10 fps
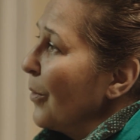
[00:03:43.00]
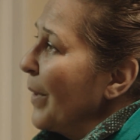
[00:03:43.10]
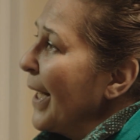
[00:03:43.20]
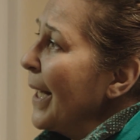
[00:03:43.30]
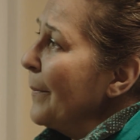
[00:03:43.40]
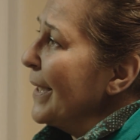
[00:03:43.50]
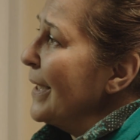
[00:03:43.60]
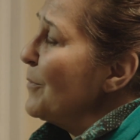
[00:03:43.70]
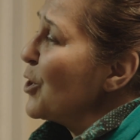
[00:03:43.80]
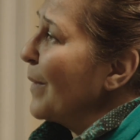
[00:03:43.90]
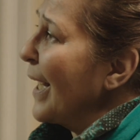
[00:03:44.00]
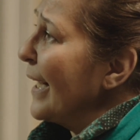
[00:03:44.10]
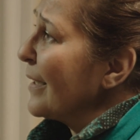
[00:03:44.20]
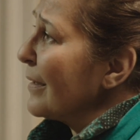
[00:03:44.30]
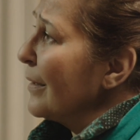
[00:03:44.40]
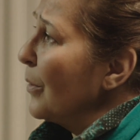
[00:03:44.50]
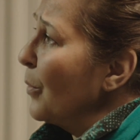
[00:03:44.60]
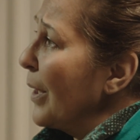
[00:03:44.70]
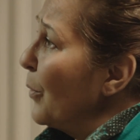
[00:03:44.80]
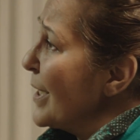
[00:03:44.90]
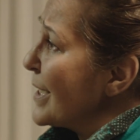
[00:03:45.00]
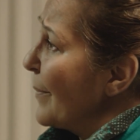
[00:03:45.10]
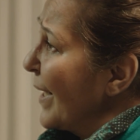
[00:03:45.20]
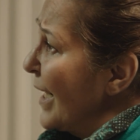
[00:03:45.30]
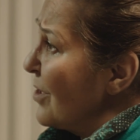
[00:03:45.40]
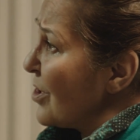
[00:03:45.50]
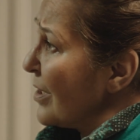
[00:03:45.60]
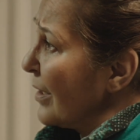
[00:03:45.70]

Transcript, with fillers: امال احمد ليه مش معاك هو هو لسه ما جاش